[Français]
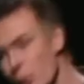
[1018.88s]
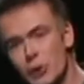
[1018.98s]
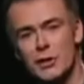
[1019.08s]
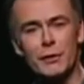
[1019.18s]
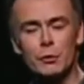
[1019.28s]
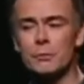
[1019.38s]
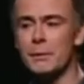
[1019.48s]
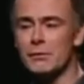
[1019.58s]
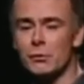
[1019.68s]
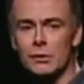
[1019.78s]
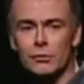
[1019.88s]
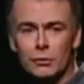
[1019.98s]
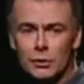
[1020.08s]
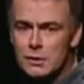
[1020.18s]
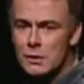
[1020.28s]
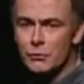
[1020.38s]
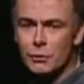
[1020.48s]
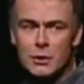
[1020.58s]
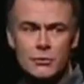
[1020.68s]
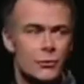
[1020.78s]
oui, oui, j'ai vécu une passion destructrice et
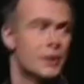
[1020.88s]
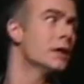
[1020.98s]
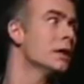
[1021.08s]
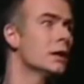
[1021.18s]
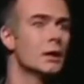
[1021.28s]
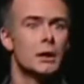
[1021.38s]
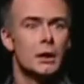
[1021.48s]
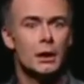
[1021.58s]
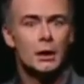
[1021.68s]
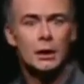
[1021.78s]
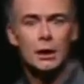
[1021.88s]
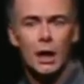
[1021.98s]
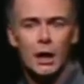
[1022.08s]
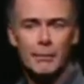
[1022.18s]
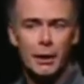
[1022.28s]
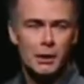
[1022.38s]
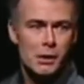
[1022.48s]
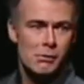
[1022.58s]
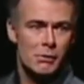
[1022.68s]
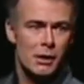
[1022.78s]
fougueuse, oui. Euh. À
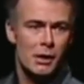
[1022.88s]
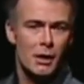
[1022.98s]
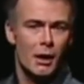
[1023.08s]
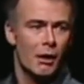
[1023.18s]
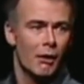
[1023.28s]
Bali, oui.